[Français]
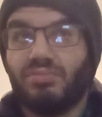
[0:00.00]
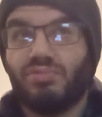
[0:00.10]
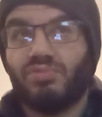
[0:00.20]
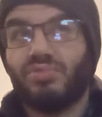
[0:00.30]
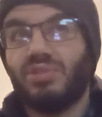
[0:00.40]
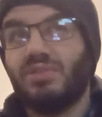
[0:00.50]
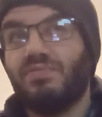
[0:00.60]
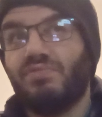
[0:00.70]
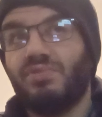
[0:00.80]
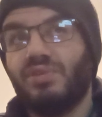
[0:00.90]
Donc, si
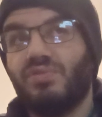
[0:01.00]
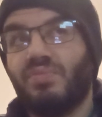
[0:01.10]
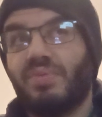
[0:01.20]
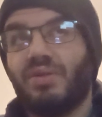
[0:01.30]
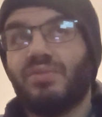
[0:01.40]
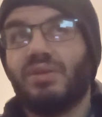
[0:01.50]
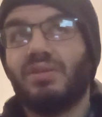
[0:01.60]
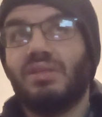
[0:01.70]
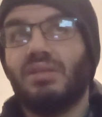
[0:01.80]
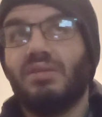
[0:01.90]
vous voulez ne pas
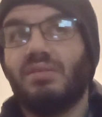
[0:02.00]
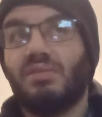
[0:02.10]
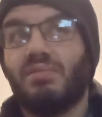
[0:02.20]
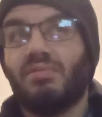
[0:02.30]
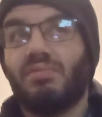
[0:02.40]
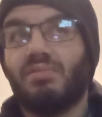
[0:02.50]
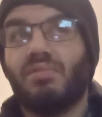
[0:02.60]
regarder et euh,